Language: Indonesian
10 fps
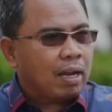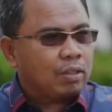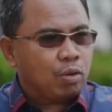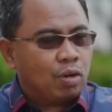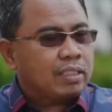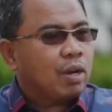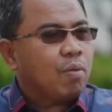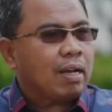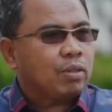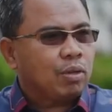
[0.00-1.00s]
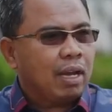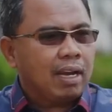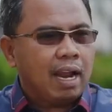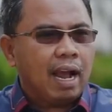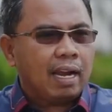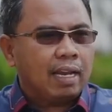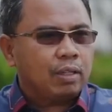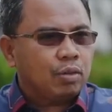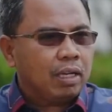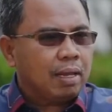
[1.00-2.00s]
waktu, konsen waktu ya. Nah karena
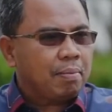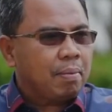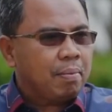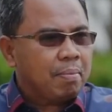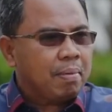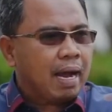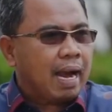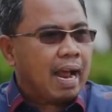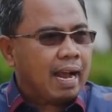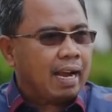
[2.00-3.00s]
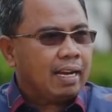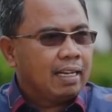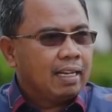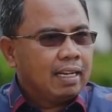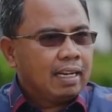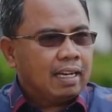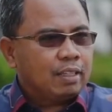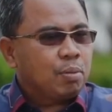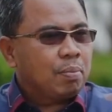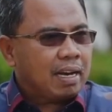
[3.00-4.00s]
itu kita memang mengerahkan
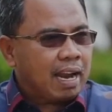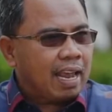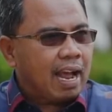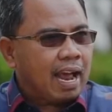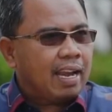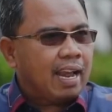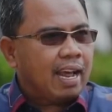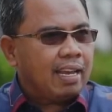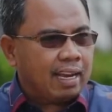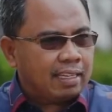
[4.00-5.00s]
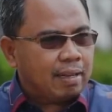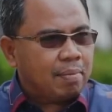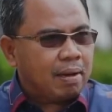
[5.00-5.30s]
uh, sumber daya yang ada yang kita